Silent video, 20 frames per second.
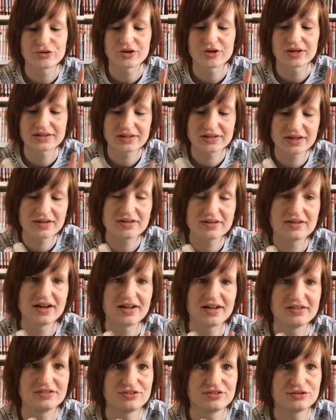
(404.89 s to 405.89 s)
rien
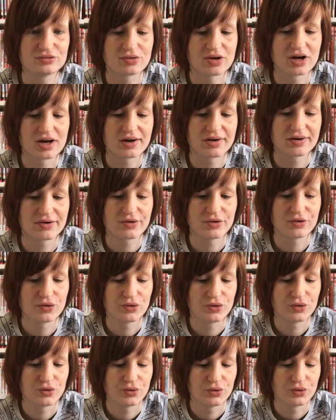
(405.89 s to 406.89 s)
à l'histoire
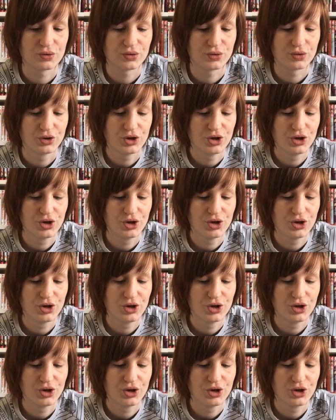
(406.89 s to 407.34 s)
euh,